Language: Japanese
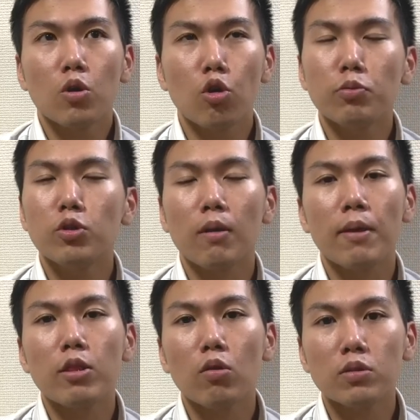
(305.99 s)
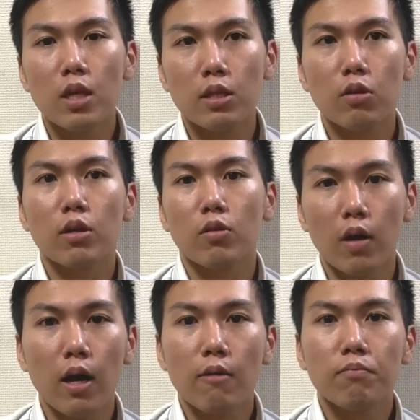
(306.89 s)
呼ぶのがめんどくさい時と
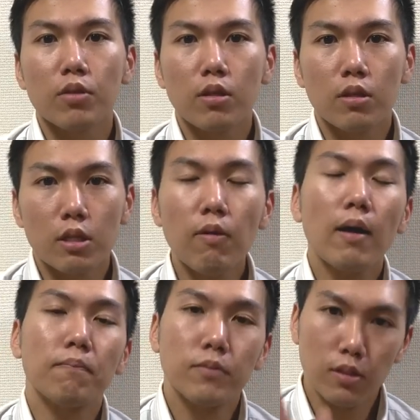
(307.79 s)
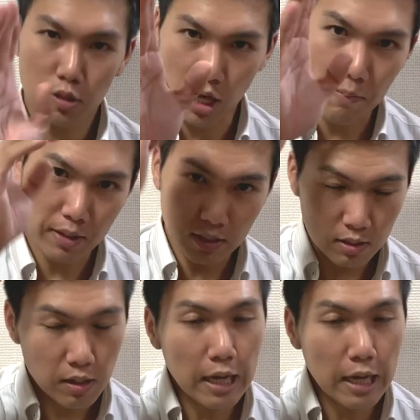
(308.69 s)
かには使えます。